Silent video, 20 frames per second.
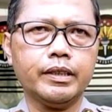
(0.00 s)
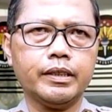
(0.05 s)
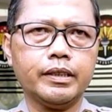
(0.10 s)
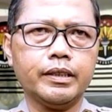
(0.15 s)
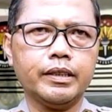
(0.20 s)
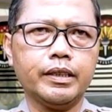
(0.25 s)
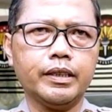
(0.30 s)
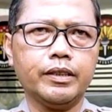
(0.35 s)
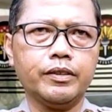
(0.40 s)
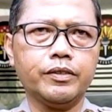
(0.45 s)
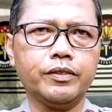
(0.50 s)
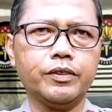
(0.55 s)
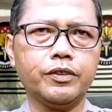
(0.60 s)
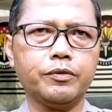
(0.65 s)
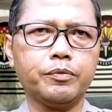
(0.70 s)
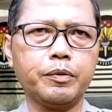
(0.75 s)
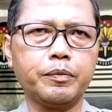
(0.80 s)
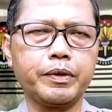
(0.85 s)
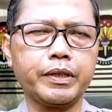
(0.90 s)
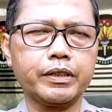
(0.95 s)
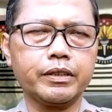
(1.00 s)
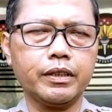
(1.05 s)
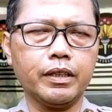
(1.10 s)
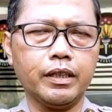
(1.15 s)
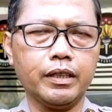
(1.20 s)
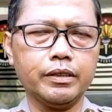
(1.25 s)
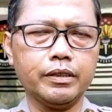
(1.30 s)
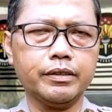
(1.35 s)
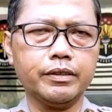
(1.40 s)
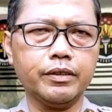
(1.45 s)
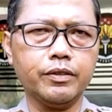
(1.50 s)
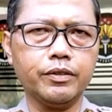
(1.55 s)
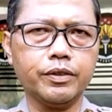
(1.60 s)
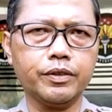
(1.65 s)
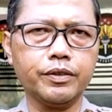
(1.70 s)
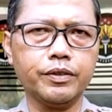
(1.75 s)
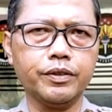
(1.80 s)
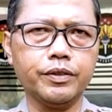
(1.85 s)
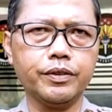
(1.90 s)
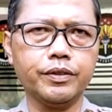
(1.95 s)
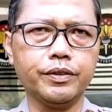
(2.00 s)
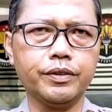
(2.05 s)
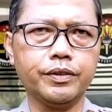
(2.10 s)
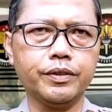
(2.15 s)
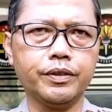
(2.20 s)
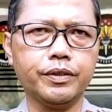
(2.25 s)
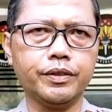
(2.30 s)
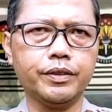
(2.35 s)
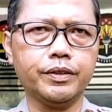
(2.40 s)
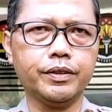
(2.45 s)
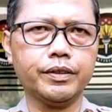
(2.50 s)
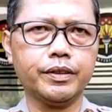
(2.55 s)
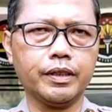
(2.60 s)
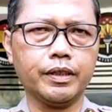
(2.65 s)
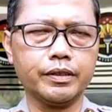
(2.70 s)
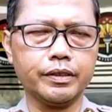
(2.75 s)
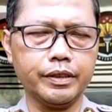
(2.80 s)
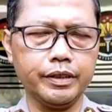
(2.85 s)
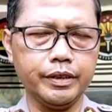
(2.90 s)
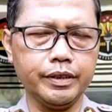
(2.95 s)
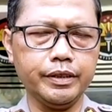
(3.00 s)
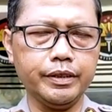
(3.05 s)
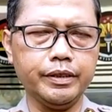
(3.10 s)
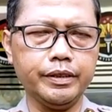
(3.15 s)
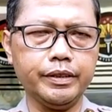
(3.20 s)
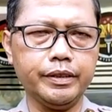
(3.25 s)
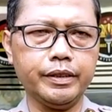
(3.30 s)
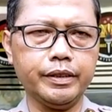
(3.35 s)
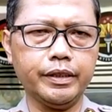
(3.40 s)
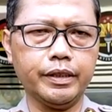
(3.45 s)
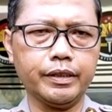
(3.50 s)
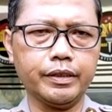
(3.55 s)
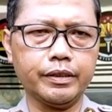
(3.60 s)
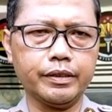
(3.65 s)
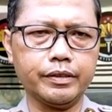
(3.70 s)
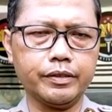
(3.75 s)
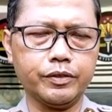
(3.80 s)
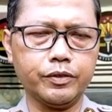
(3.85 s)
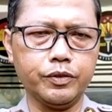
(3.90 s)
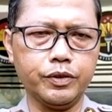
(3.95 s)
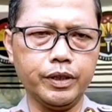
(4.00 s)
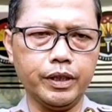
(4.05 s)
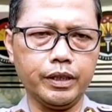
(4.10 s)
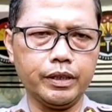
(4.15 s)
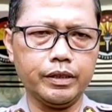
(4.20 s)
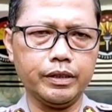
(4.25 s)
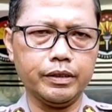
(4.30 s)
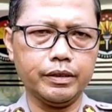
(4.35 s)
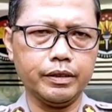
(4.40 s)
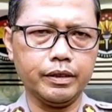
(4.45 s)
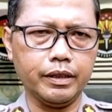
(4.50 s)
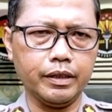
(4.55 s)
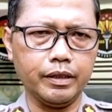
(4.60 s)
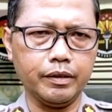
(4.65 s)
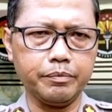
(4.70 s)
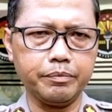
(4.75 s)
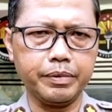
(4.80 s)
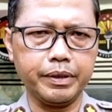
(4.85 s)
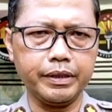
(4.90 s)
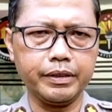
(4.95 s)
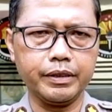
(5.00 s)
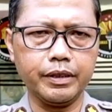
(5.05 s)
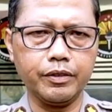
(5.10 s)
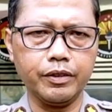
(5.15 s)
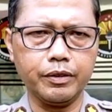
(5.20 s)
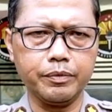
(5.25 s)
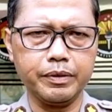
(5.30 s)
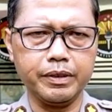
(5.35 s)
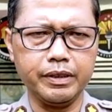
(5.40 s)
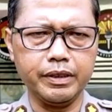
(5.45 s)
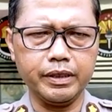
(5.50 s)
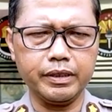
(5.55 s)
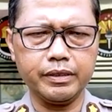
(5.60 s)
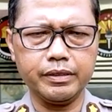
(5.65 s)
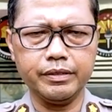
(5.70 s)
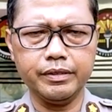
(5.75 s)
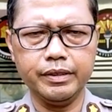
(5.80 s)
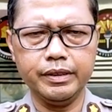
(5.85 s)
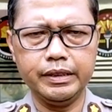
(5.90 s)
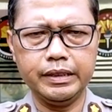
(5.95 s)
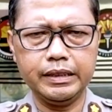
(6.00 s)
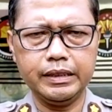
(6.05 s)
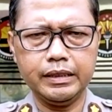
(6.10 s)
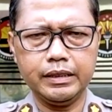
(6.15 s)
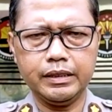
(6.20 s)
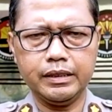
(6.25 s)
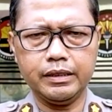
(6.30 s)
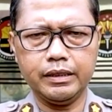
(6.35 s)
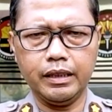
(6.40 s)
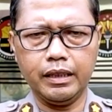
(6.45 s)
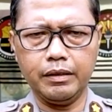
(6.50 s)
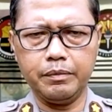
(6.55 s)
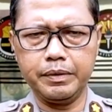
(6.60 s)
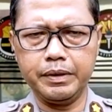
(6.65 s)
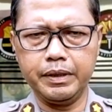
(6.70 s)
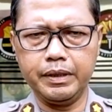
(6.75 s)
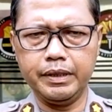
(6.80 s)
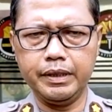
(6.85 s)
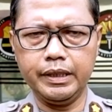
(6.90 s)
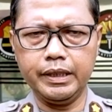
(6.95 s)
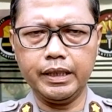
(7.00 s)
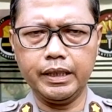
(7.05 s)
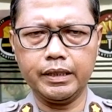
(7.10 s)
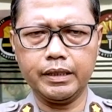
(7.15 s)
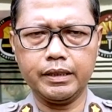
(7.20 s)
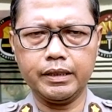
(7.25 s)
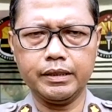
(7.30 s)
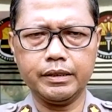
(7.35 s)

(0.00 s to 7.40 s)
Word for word: Ya untuk pemeriksaan seluruh saksi yang sudah kita periksa oleh penyidik dalam penyelidikan